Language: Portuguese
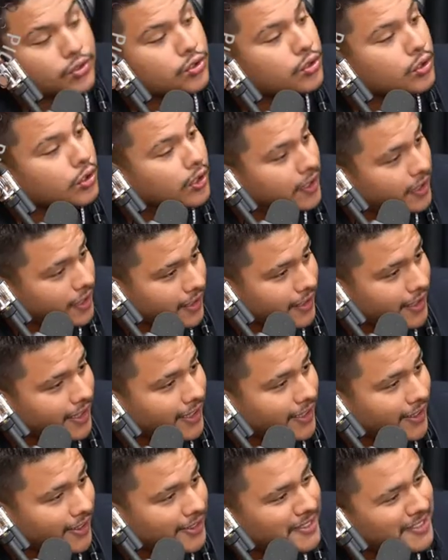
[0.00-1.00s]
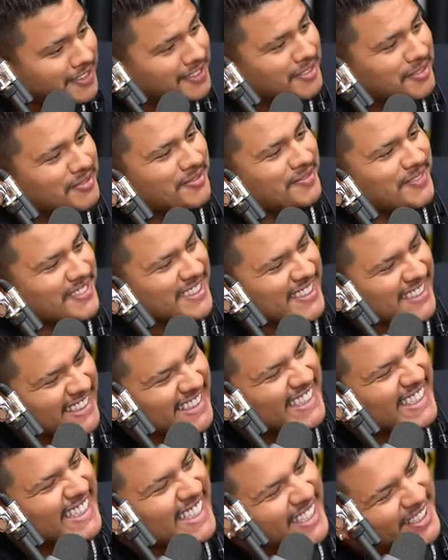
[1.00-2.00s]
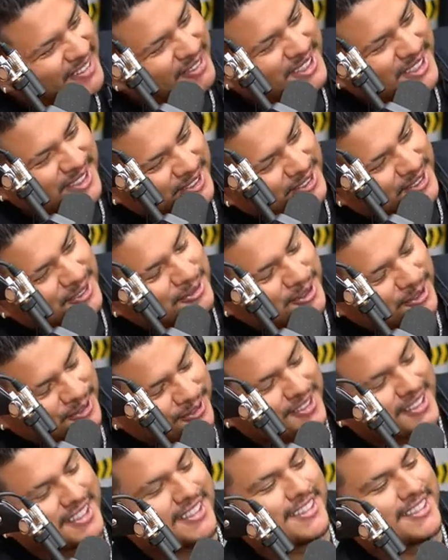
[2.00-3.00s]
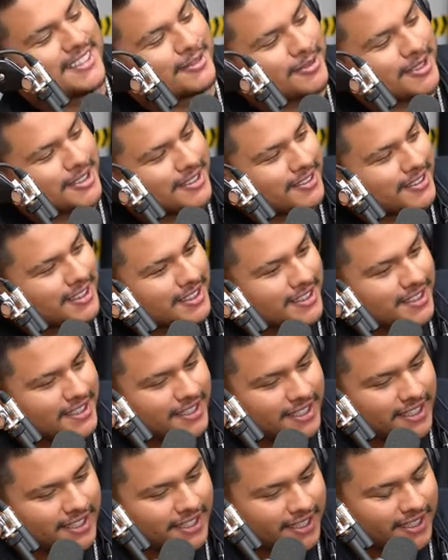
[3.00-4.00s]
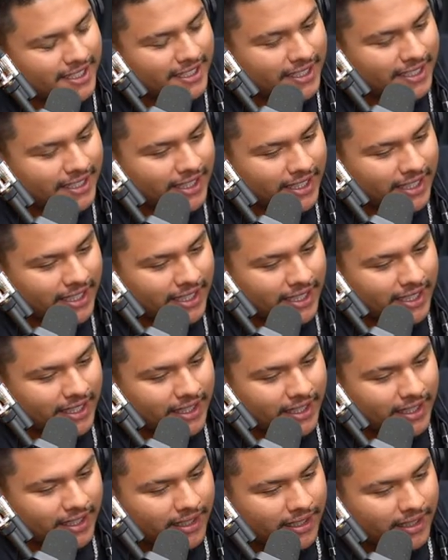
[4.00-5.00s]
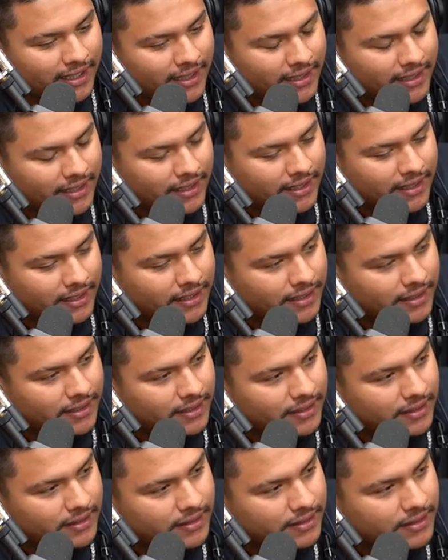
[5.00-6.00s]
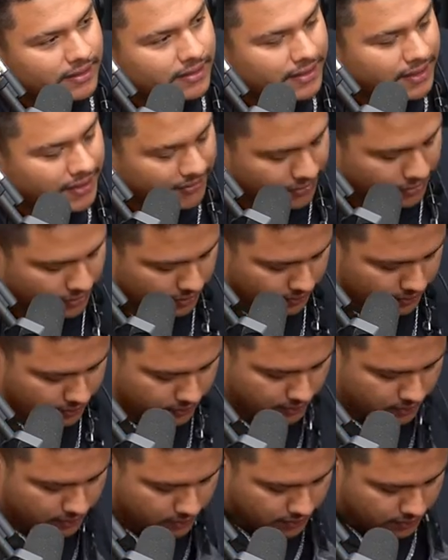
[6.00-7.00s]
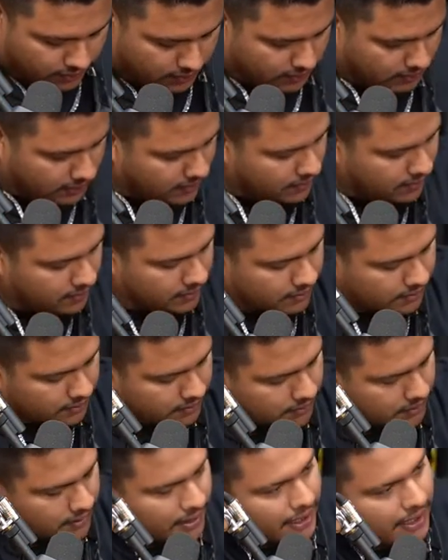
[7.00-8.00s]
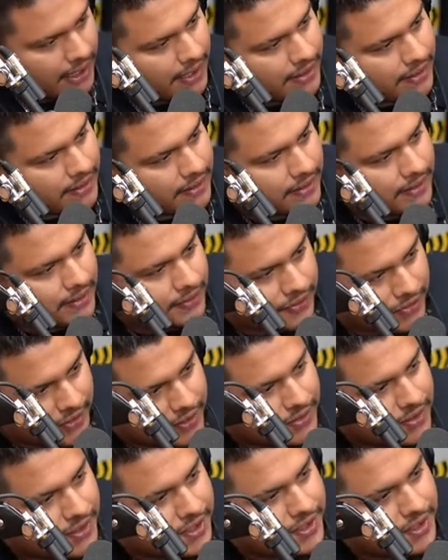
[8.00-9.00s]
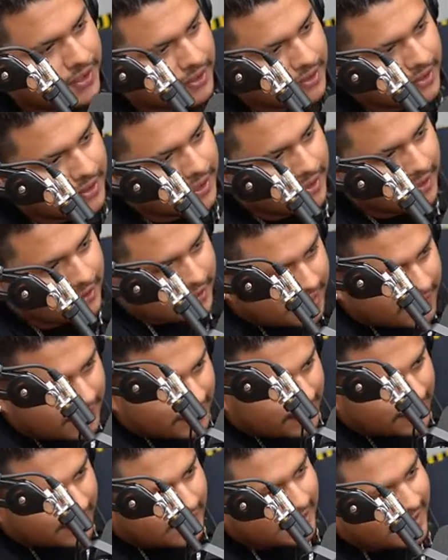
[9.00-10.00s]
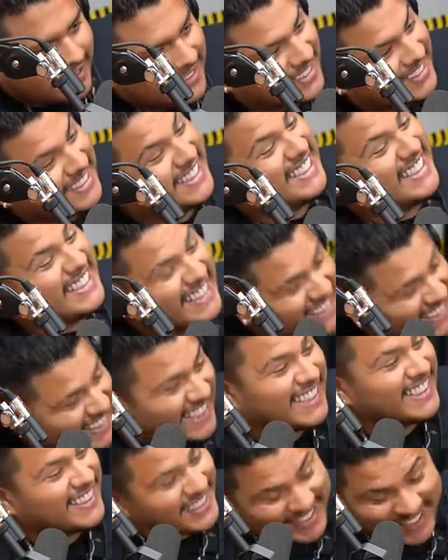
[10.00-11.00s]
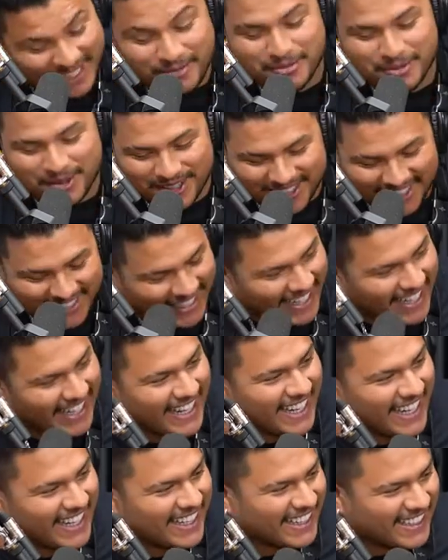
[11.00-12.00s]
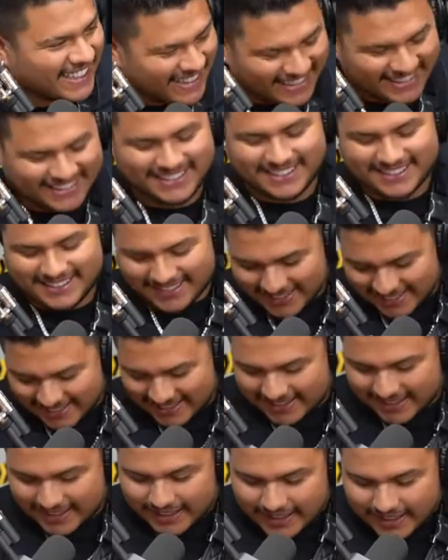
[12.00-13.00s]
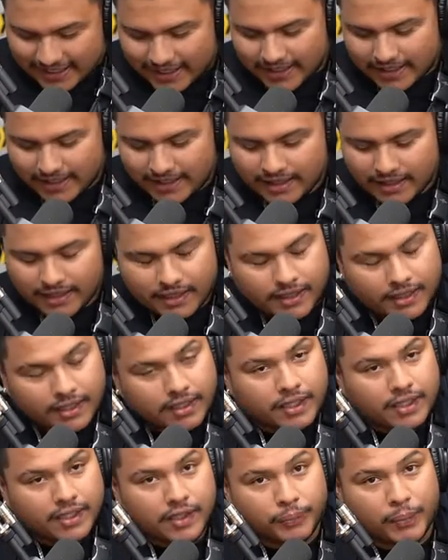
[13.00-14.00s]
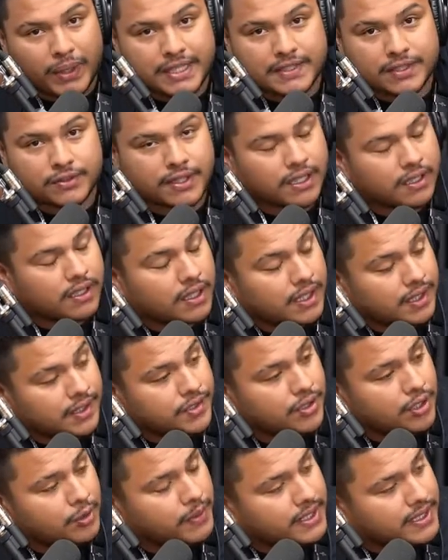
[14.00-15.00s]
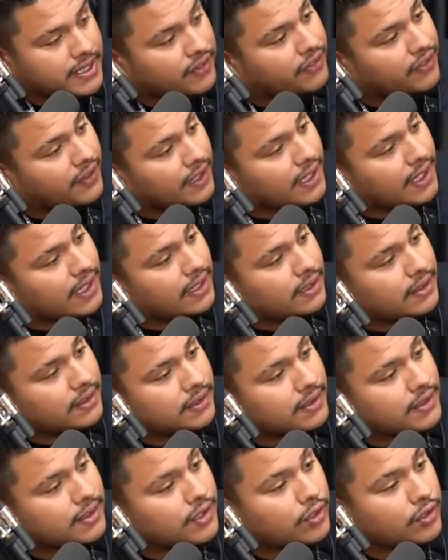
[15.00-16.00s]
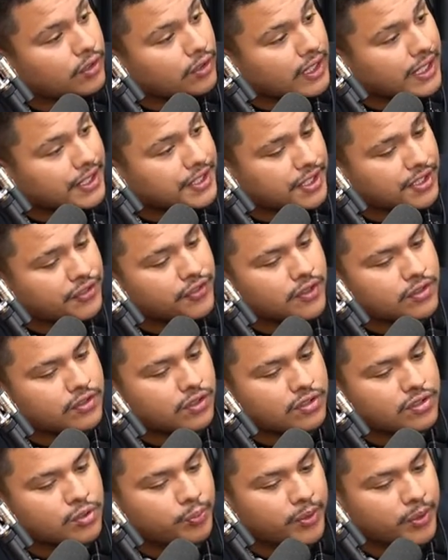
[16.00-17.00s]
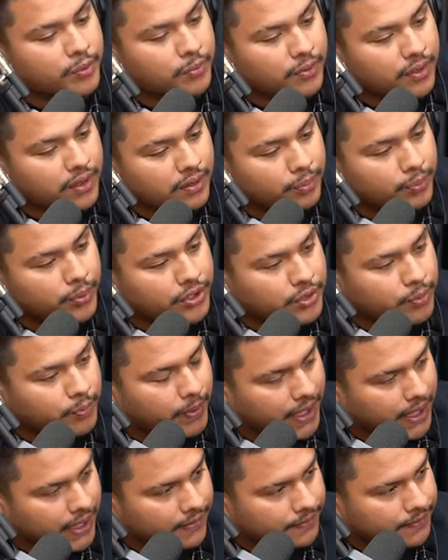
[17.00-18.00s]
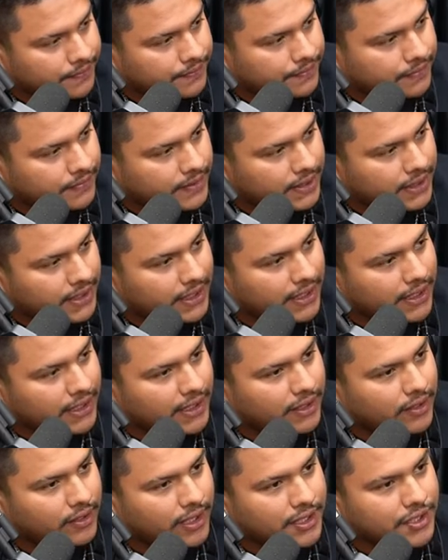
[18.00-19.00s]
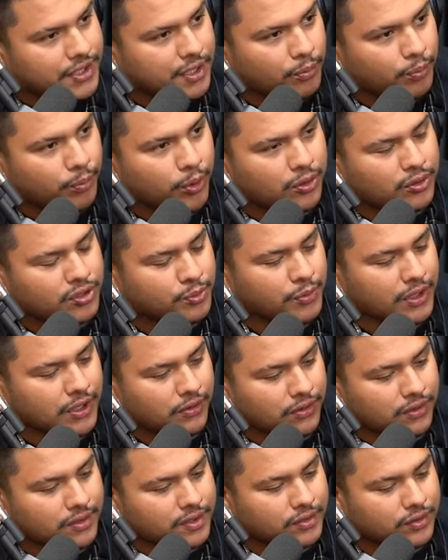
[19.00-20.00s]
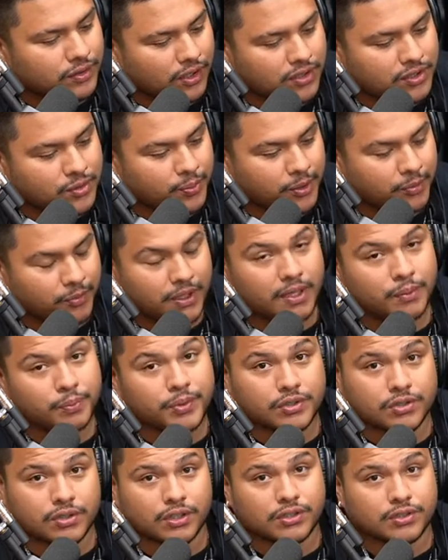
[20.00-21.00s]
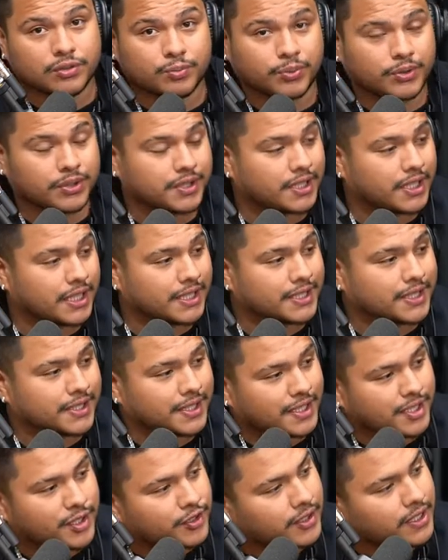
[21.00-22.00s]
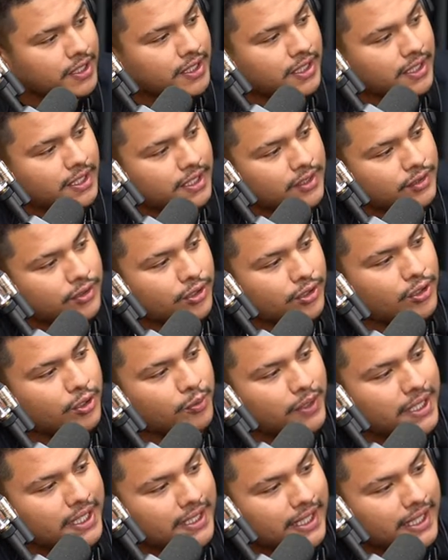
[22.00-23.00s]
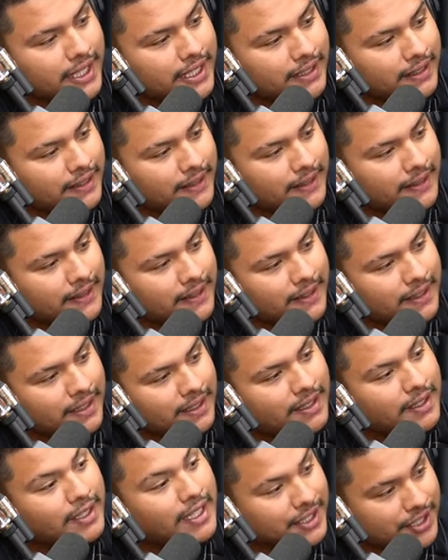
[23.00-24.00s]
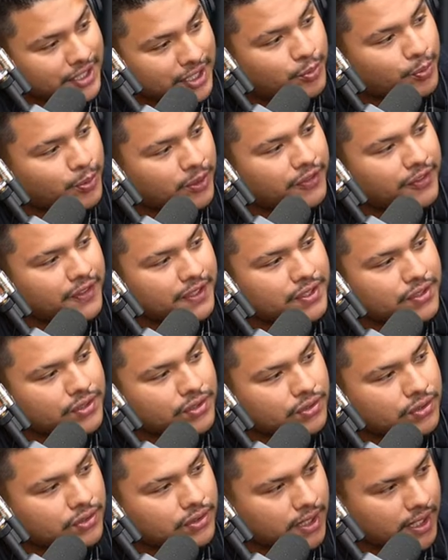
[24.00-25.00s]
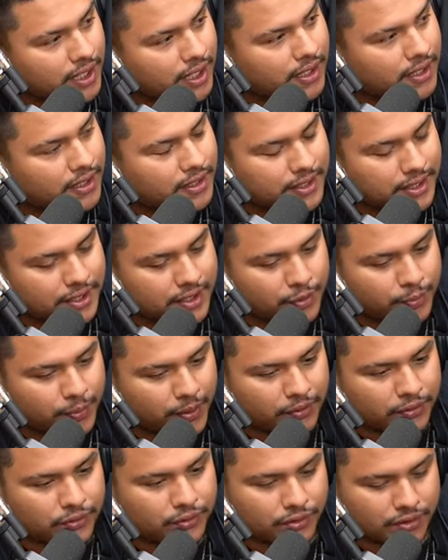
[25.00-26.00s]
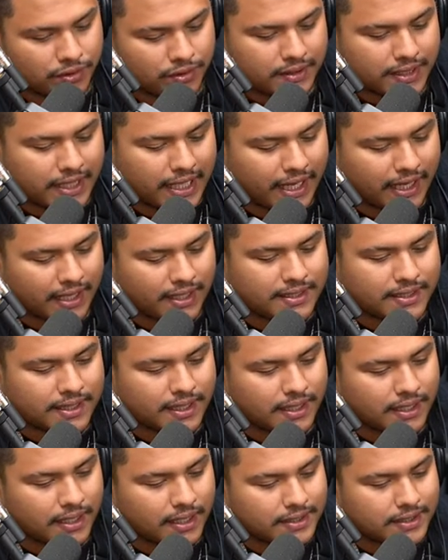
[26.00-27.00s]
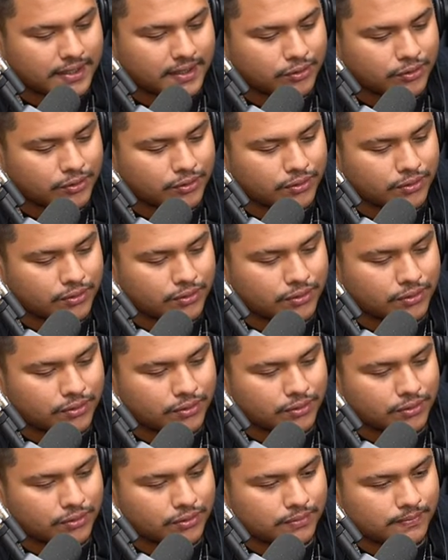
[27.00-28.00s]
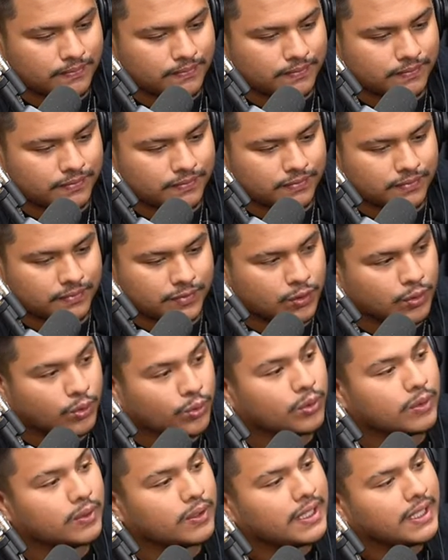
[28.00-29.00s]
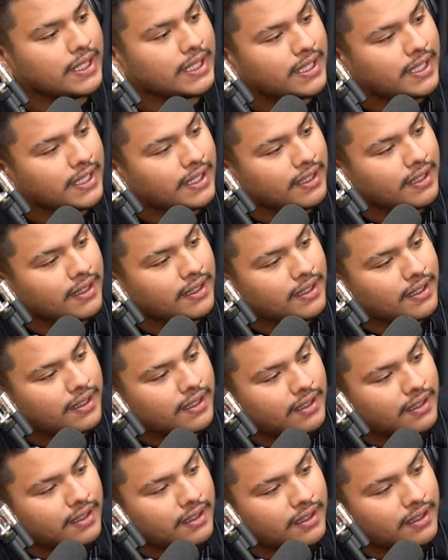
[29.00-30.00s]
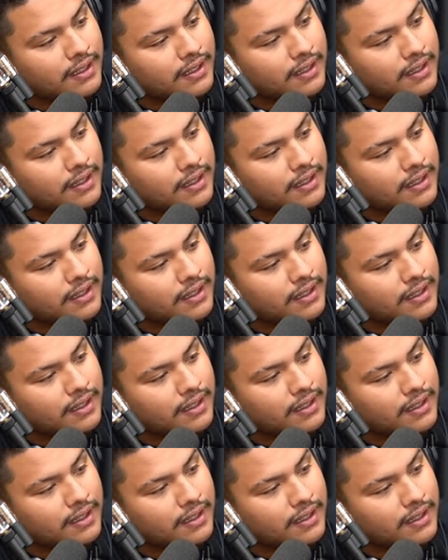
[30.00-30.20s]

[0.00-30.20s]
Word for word: eu tô em choque, na tá. real. Não, fique em paz. Mas eu tô muito feliz, mano. Eu acho que. Tá bonitinho, hein? Cheio de marca. Você viu? Reloginho. Teninho. Ah, vi no estilo, cabelo né? Cabelo arrepiado. Sem boné. Cordão. Caralho, né? Todo dia que você tá assim. Mas eu quero antes de começar a falar. O quê? Que a gente fez o nosso primeiro Pode Par. E eu acho que em poucos minutos do nosso primeiro episódio do podcast, a gente trocou uma ideia. Profetizamos, hein? A gente profetizou, cara. A gente perguntou quem que seria, assim, o... O, o grande, o, o grande,